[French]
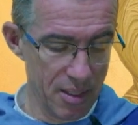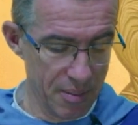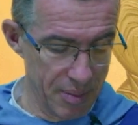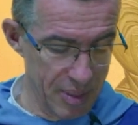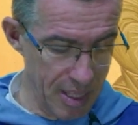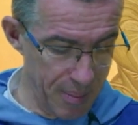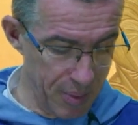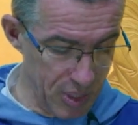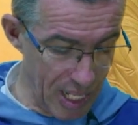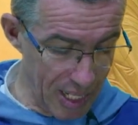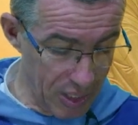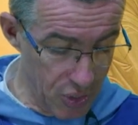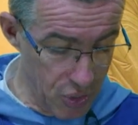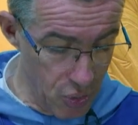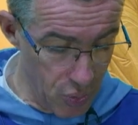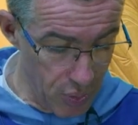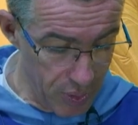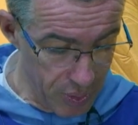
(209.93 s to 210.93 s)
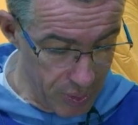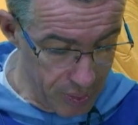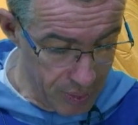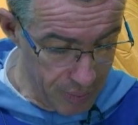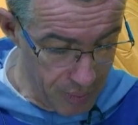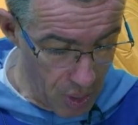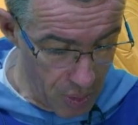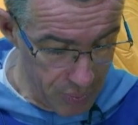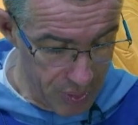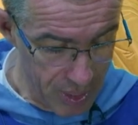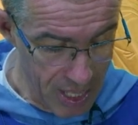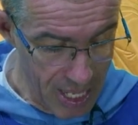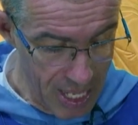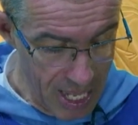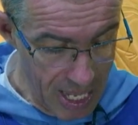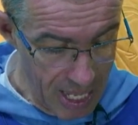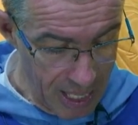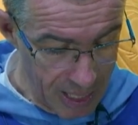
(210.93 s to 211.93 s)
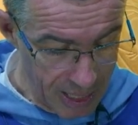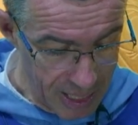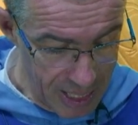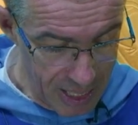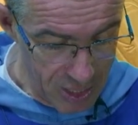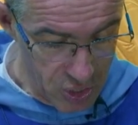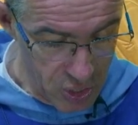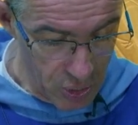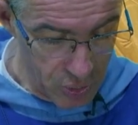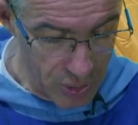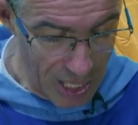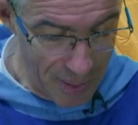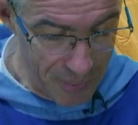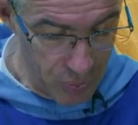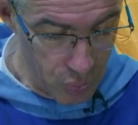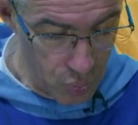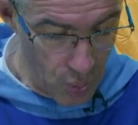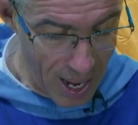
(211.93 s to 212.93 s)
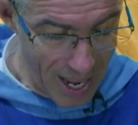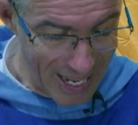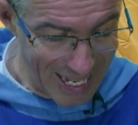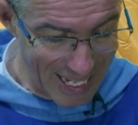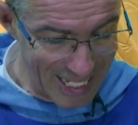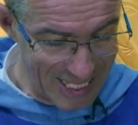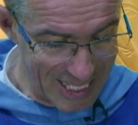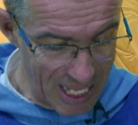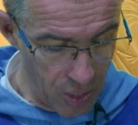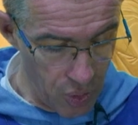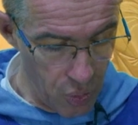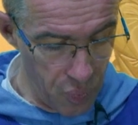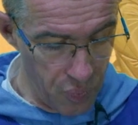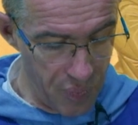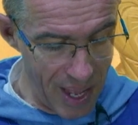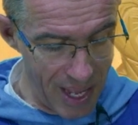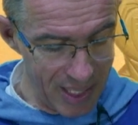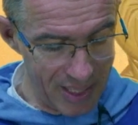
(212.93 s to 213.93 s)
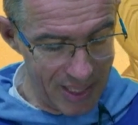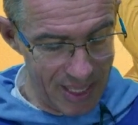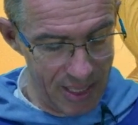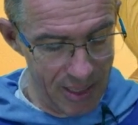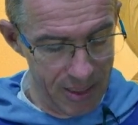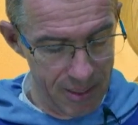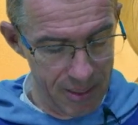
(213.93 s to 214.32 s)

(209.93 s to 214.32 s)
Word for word: C'est pour ça que Dieu demande que Jérusalem doit rester ouverte.